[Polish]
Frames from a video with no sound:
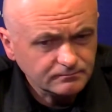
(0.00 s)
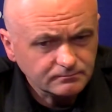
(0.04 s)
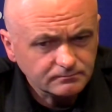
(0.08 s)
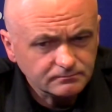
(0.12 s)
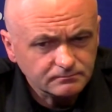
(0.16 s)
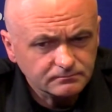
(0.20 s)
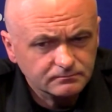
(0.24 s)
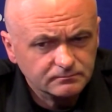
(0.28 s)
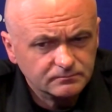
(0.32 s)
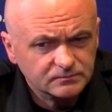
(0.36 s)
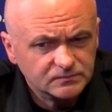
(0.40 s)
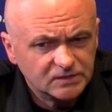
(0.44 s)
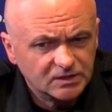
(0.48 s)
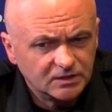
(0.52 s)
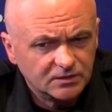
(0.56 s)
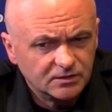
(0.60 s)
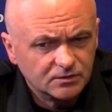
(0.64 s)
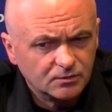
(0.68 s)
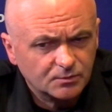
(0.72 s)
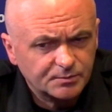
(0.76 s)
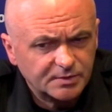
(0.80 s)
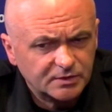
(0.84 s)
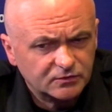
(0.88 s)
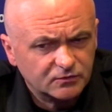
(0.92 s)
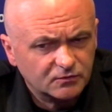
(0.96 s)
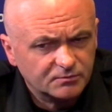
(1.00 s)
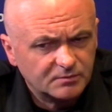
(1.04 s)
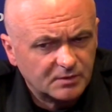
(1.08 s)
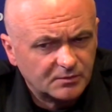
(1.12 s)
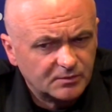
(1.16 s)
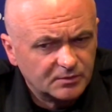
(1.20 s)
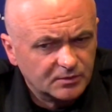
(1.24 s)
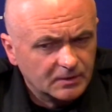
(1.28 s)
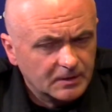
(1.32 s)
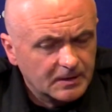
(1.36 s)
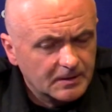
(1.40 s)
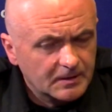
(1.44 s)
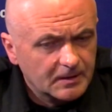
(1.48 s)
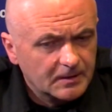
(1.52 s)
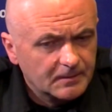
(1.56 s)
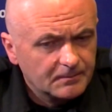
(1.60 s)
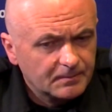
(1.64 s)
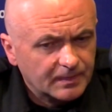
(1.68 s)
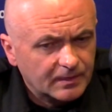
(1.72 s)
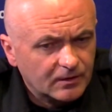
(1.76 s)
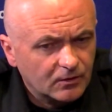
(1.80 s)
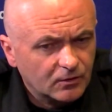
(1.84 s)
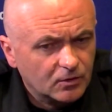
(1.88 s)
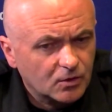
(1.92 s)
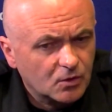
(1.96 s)
Mm, takich obiektów mamy
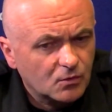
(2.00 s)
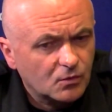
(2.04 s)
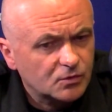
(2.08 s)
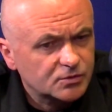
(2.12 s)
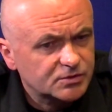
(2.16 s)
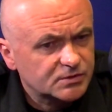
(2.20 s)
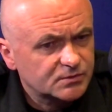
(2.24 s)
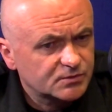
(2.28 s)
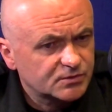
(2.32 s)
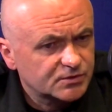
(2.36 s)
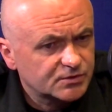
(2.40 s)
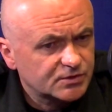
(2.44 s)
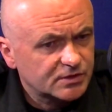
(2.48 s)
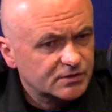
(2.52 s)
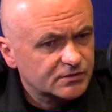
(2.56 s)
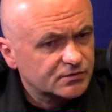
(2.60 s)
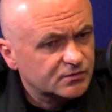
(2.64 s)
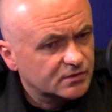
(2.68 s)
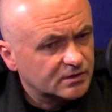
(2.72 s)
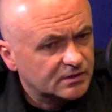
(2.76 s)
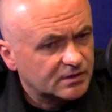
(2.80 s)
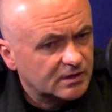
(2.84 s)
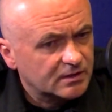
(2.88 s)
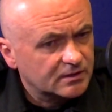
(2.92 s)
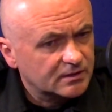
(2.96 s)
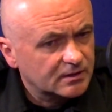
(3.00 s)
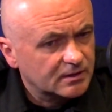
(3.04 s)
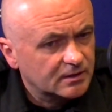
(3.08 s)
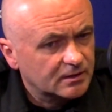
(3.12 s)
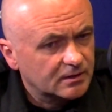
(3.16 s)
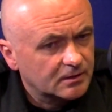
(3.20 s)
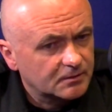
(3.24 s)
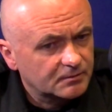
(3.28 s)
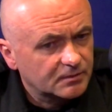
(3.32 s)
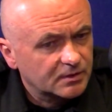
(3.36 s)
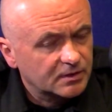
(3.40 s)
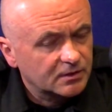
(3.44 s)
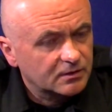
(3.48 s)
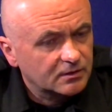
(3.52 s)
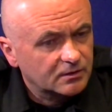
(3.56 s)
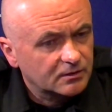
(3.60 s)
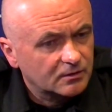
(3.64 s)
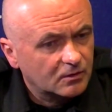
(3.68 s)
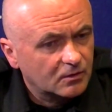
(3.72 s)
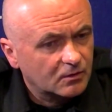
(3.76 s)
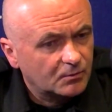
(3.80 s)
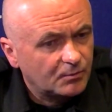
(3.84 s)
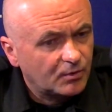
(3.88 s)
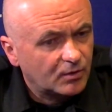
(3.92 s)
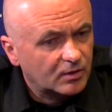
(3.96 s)
około 80 na terenie
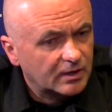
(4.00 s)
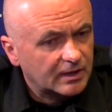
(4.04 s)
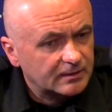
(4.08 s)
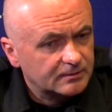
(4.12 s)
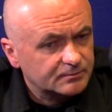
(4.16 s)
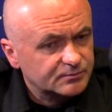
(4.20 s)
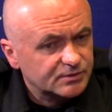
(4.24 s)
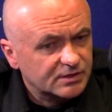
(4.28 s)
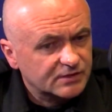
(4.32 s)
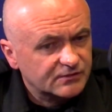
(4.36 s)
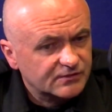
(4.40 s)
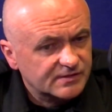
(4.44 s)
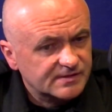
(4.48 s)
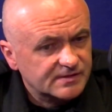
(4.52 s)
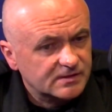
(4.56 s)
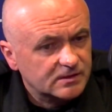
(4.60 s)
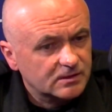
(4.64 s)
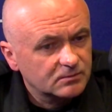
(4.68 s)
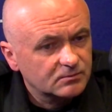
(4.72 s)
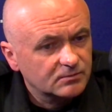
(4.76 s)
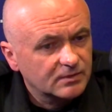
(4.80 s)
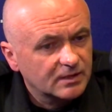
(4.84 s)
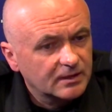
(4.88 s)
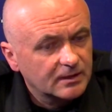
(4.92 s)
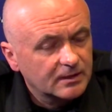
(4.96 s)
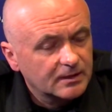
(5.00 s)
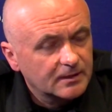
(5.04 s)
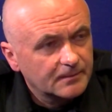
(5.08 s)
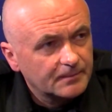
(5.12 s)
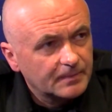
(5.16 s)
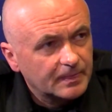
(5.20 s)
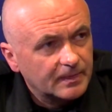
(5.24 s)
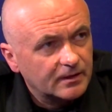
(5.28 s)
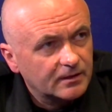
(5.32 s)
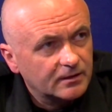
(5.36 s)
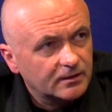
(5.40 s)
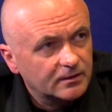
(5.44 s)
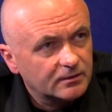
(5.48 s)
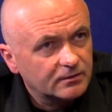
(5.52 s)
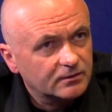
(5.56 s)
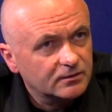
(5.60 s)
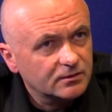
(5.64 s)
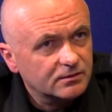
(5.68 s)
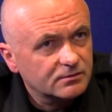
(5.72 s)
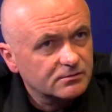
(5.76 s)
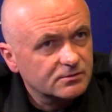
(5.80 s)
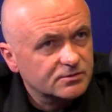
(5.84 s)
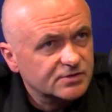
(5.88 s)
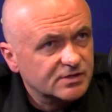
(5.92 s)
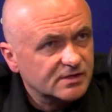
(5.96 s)
e, Opola przede wszystkim e,
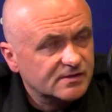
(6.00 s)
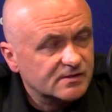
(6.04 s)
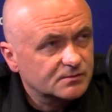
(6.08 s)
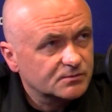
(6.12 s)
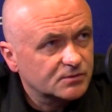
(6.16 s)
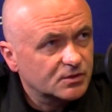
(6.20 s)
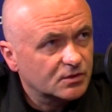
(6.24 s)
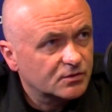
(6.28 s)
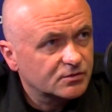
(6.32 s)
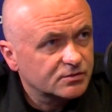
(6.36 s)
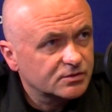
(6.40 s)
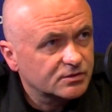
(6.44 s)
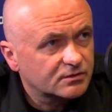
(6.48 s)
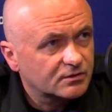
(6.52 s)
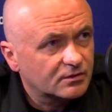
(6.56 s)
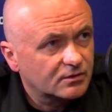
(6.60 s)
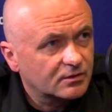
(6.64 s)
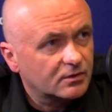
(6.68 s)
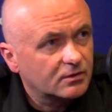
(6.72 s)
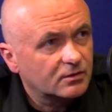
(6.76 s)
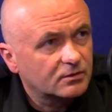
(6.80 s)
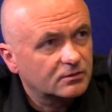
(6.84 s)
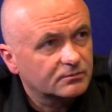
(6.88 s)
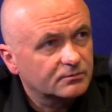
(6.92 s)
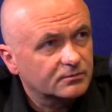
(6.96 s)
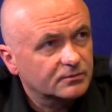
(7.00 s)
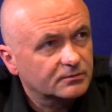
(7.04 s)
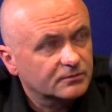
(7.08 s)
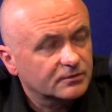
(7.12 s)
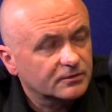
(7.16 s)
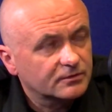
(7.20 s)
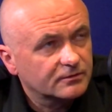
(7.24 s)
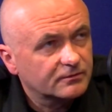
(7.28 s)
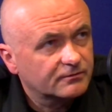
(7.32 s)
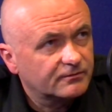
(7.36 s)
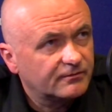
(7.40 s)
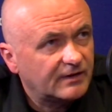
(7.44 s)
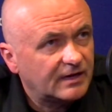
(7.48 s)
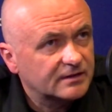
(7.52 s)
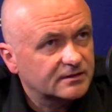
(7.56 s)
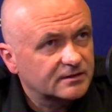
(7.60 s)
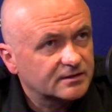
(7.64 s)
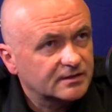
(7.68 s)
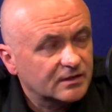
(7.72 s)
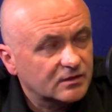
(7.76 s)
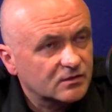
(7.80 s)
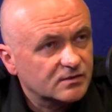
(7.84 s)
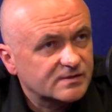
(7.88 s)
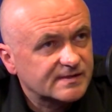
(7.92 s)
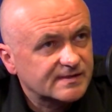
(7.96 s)
i czasem dochodzi do mm, wady
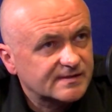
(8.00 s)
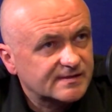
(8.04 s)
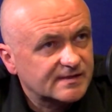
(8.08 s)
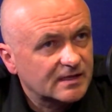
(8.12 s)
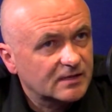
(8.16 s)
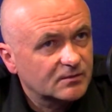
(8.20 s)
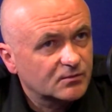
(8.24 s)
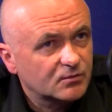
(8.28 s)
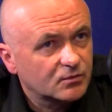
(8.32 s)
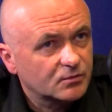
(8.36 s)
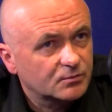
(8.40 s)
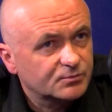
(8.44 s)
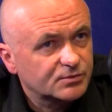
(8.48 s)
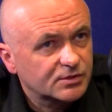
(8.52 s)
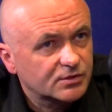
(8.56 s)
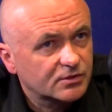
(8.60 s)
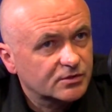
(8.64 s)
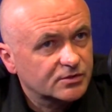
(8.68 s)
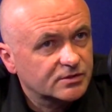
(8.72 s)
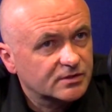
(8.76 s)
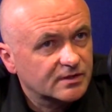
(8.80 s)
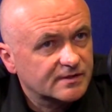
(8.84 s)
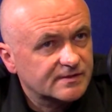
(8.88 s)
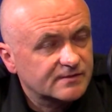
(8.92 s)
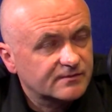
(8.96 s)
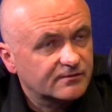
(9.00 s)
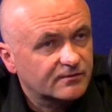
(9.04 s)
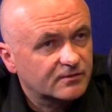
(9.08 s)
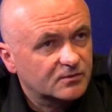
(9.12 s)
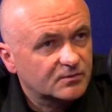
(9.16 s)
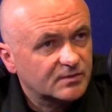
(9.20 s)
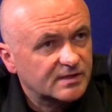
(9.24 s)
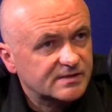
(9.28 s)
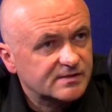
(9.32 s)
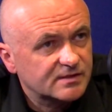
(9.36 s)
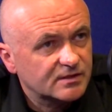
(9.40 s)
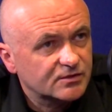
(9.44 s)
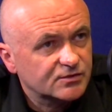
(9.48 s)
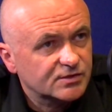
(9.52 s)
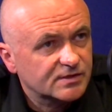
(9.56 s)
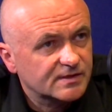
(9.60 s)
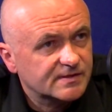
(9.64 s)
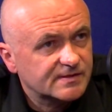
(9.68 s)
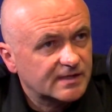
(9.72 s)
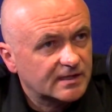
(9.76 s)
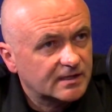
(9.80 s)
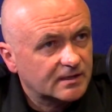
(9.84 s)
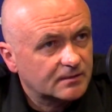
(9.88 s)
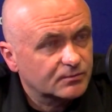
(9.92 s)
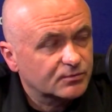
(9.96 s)
tego systemu, przychodzi do nas informacja, że
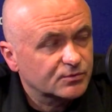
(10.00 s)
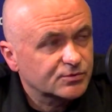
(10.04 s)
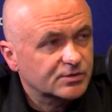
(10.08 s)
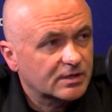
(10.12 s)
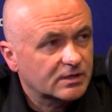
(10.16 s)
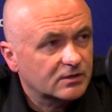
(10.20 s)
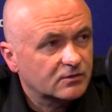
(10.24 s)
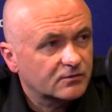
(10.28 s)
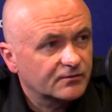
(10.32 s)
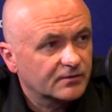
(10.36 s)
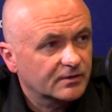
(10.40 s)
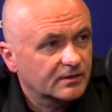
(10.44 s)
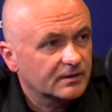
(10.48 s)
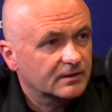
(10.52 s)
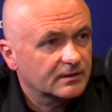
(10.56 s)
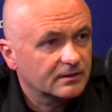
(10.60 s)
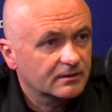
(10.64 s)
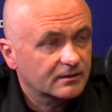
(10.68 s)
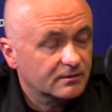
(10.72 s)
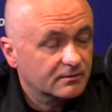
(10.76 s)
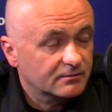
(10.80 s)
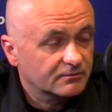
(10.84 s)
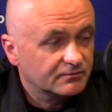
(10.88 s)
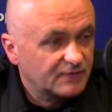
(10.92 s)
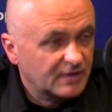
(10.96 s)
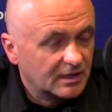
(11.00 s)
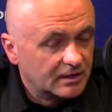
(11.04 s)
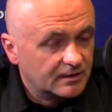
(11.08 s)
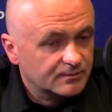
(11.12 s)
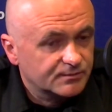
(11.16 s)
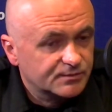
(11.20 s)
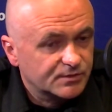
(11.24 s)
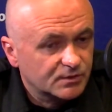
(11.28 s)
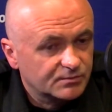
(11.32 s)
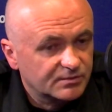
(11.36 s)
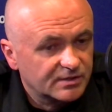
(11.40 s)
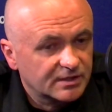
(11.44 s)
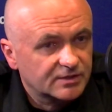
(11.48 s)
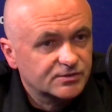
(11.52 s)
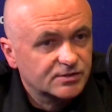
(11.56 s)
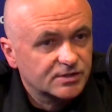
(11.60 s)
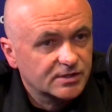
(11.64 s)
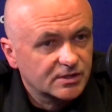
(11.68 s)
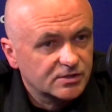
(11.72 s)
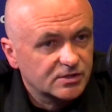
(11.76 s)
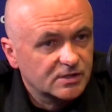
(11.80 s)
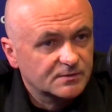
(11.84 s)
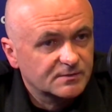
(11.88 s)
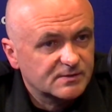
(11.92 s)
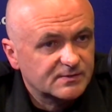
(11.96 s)
jest alarm pożarowy e, w jakimś obiekcie,
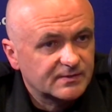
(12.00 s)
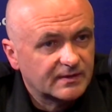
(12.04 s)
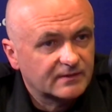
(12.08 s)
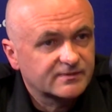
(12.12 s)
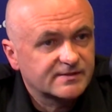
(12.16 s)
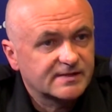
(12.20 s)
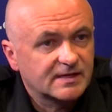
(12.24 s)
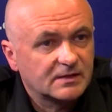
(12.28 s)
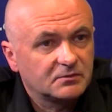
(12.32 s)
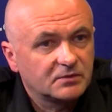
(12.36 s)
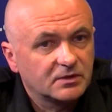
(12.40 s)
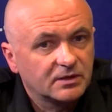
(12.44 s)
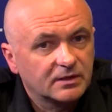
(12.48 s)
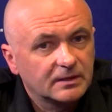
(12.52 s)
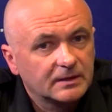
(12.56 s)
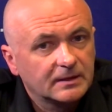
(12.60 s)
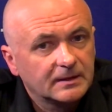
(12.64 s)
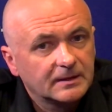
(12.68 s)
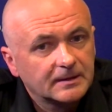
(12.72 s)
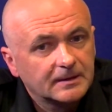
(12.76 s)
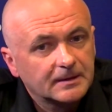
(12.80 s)
jedziemy, sprawdzamy.